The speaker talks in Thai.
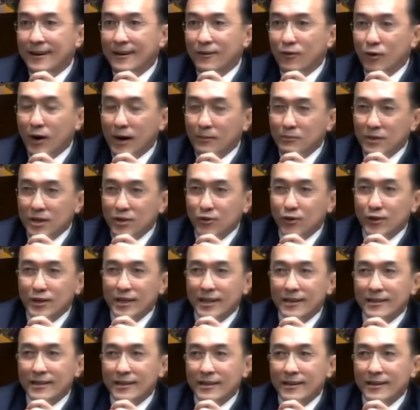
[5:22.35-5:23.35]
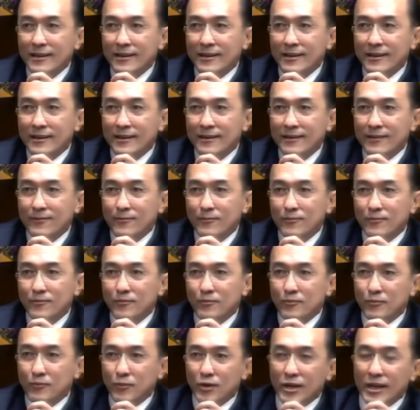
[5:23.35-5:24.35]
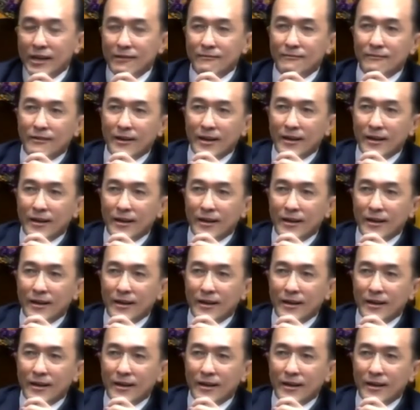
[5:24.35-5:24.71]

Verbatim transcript: ความเป็นอยู่ที่ดี เพราะฉะนั้น